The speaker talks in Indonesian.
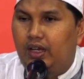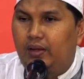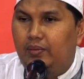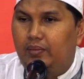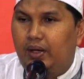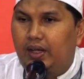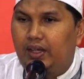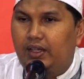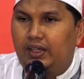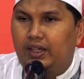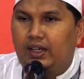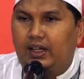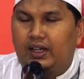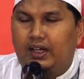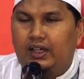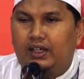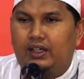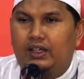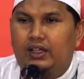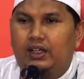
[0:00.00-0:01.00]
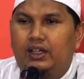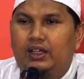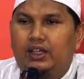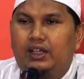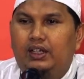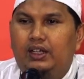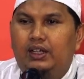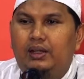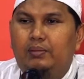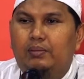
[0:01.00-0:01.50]
dalam ayat yang lain
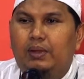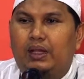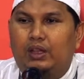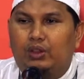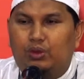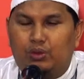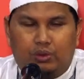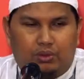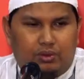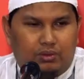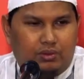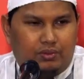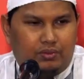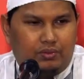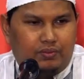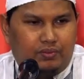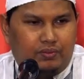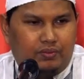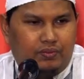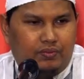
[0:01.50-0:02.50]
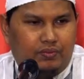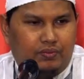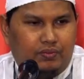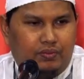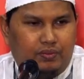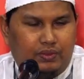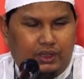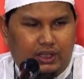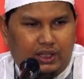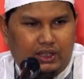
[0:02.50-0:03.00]
ini mantuk
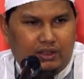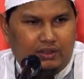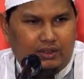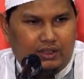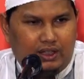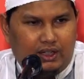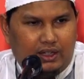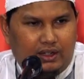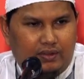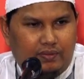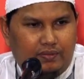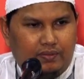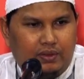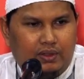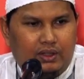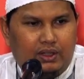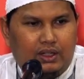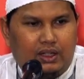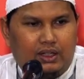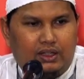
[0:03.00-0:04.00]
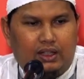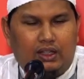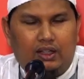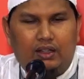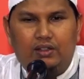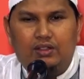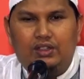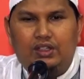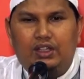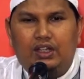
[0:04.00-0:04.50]
ya atau tidak kata
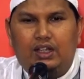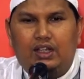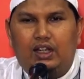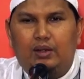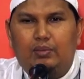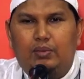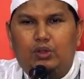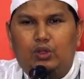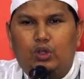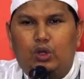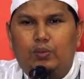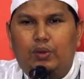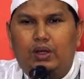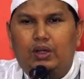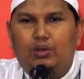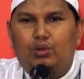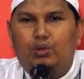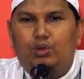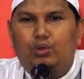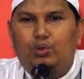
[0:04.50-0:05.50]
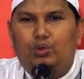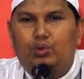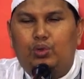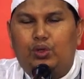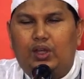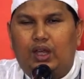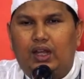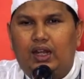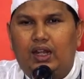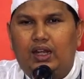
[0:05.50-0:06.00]
Allah jika kalian bertobat
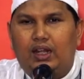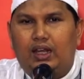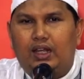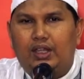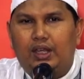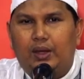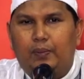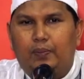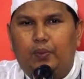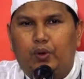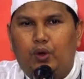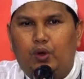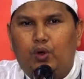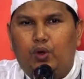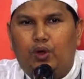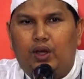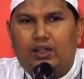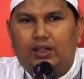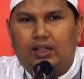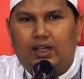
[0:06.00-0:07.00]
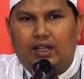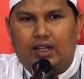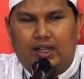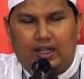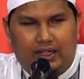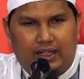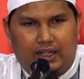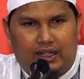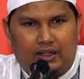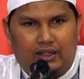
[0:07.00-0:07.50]
untuk kalian hanya pokok harta
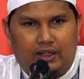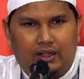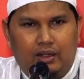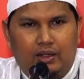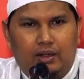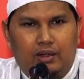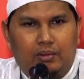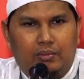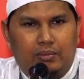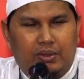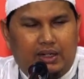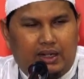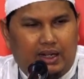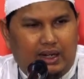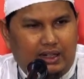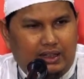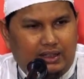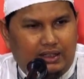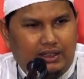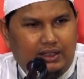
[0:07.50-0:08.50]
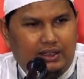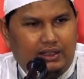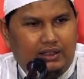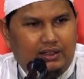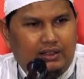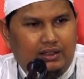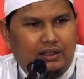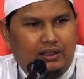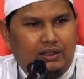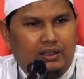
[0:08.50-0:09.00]
kalian
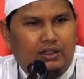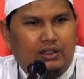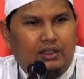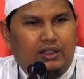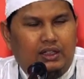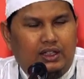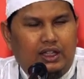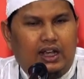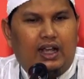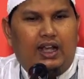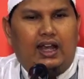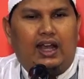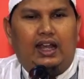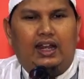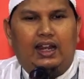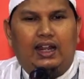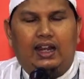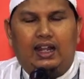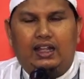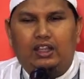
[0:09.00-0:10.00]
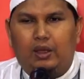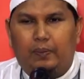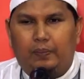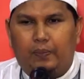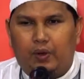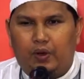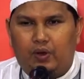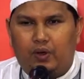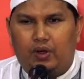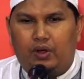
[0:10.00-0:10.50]
berarti yang halal hanya
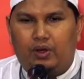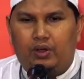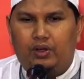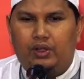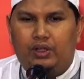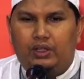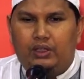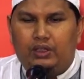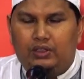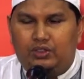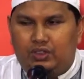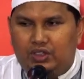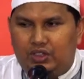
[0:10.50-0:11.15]
pokok